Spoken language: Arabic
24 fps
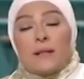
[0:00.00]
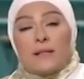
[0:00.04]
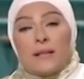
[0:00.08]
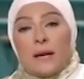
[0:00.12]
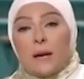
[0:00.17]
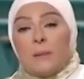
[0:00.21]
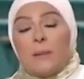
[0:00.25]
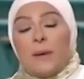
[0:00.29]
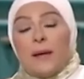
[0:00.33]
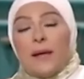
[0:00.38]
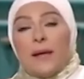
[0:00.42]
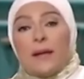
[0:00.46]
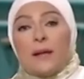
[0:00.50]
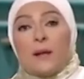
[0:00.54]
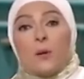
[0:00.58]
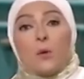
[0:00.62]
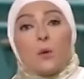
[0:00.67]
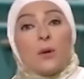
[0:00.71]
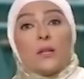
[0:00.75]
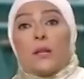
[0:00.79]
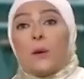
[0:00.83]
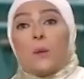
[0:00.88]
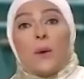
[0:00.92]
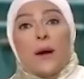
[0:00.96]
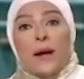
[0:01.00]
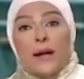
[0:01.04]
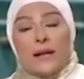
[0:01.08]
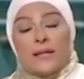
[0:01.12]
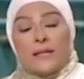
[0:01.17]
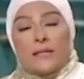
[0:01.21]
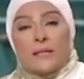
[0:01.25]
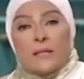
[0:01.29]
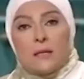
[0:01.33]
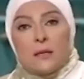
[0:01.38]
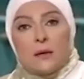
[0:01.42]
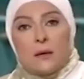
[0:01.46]
تعبانه وكده
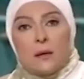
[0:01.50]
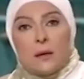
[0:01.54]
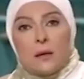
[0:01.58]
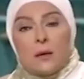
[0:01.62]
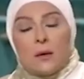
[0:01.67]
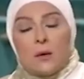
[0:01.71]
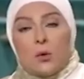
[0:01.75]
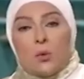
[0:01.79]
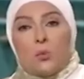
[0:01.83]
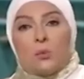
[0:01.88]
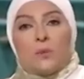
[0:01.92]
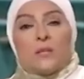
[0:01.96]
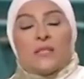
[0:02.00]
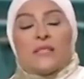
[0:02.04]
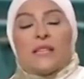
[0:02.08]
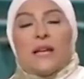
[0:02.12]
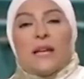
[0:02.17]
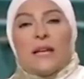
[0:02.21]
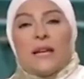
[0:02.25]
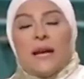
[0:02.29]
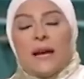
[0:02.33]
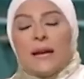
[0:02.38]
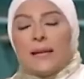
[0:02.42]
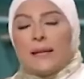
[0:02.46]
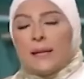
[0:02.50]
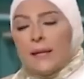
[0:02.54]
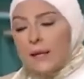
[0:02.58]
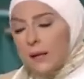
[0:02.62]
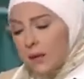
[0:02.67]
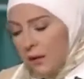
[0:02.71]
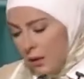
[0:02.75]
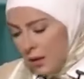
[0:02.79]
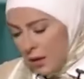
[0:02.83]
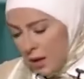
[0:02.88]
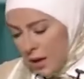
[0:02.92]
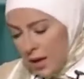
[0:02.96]
وعادي وبتسالي عليه
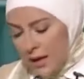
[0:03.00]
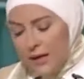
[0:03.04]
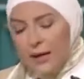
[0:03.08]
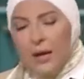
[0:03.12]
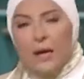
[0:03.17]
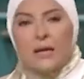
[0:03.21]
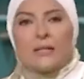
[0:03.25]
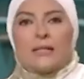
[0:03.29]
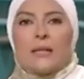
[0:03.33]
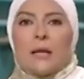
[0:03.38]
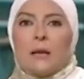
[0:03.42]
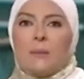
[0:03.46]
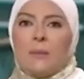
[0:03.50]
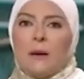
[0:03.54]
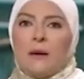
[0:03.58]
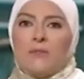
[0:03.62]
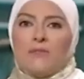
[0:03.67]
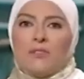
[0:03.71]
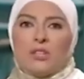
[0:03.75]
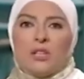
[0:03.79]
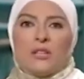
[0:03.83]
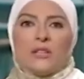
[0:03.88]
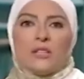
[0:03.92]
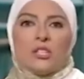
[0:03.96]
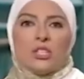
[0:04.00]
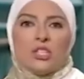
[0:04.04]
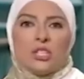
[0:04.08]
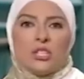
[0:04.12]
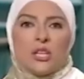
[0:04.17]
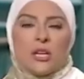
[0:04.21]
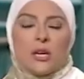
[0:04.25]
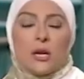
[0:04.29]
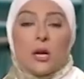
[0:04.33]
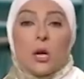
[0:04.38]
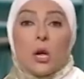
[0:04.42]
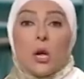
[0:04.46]
انا هسال بقى فضيله
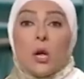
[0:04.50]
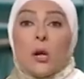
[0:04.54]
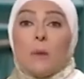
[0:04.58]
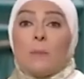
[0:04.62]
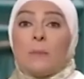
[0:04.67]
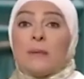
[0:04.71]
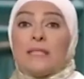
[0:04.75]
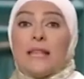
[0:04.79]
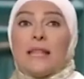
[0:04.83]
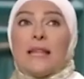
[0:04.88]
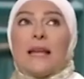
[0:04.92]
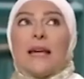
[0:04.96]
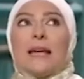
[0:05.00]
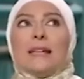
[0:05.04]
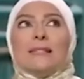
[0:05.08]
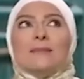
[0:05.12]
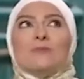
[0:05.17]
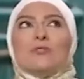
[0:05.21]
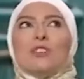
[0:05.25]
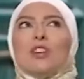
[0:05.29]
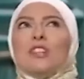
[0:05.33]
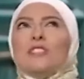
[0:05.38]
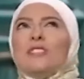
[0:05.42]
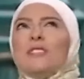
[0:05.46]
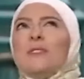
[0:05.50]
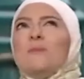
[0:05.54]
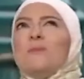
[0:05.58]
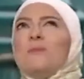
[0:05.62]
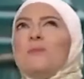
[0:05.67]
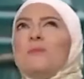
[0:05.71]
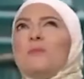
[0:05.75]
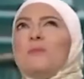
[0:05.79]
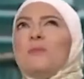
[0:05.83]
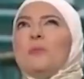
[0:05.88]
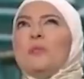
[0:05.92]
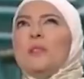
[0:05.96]
الشيخ بس انا حاسه مش حاسه
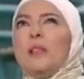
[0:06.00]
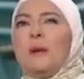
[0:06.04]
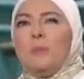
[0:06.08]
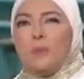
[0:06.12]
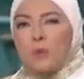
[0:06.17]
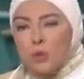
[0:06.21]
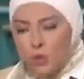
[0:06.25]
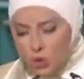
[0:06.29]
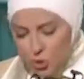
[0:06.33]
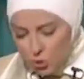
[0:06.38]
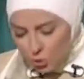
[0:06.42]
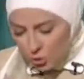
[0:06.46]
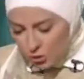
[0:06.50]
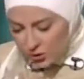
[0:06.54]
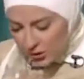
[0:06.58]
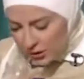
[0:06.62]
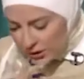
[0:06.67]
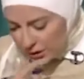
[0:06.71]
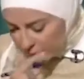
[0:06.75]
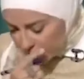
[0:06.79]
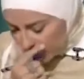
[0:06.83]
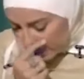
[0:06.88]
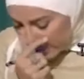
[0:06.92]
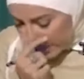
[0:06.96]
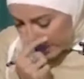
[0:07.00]
بنبره صوتك يا ابو